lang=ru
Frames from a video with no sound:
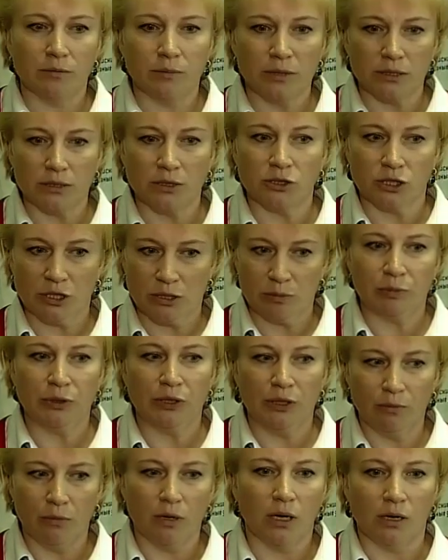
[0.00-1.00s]
Мы сейчас
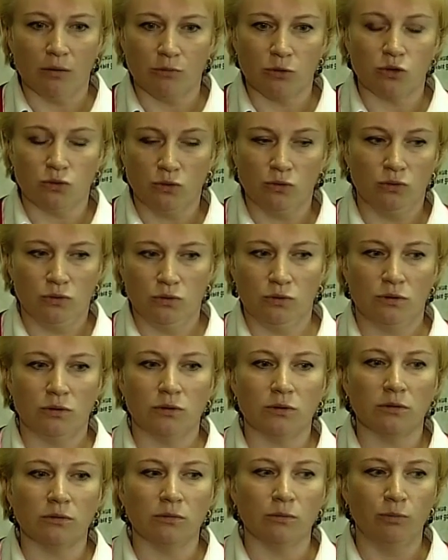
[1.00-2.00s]
понимаем, что
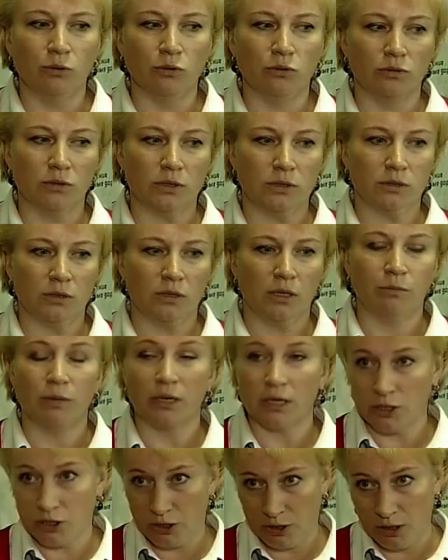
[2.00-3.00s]
э, будут
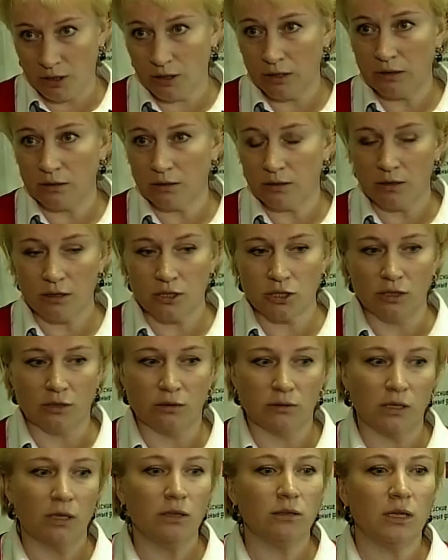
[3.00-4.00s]
обращения
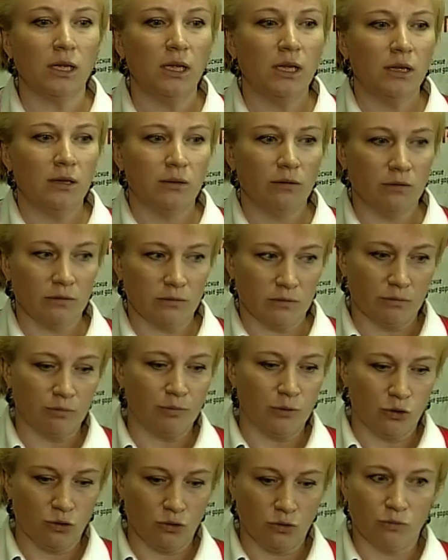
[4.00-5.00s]
граждан, да, э,
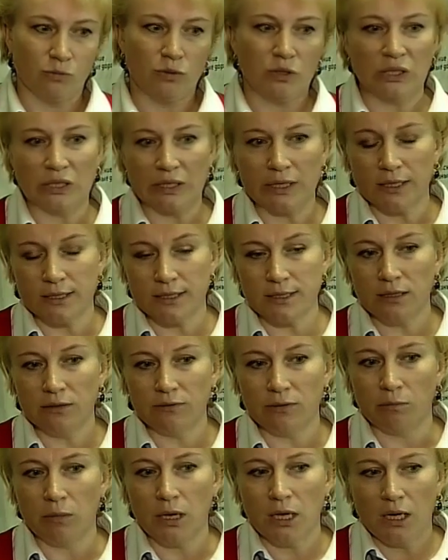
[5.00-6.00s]
причем с
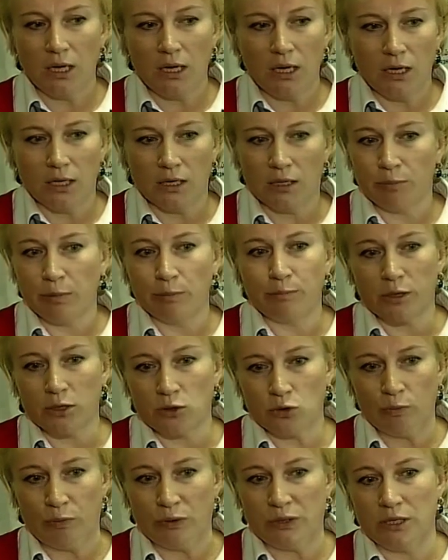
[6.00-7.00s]
негативом. Я
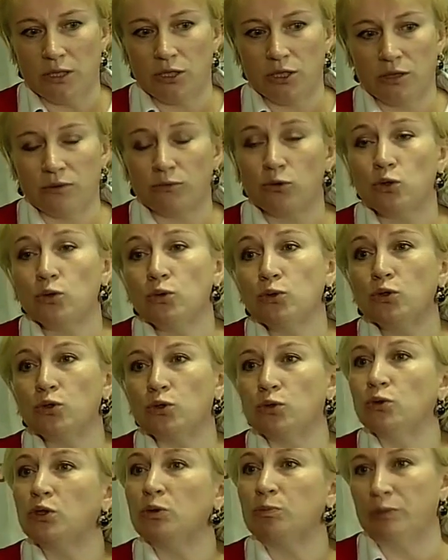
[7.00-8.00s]
попрошу пассажиров
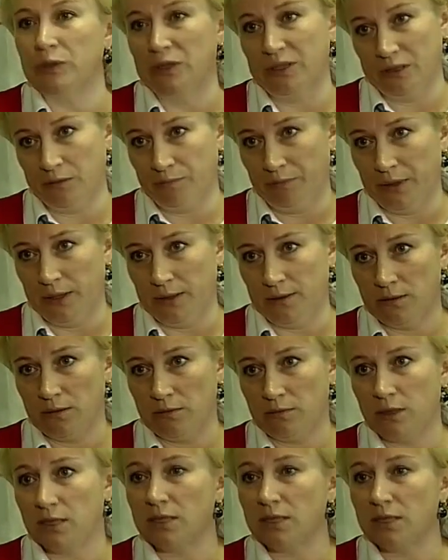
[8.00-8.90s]
чуть-чуть потерпеть.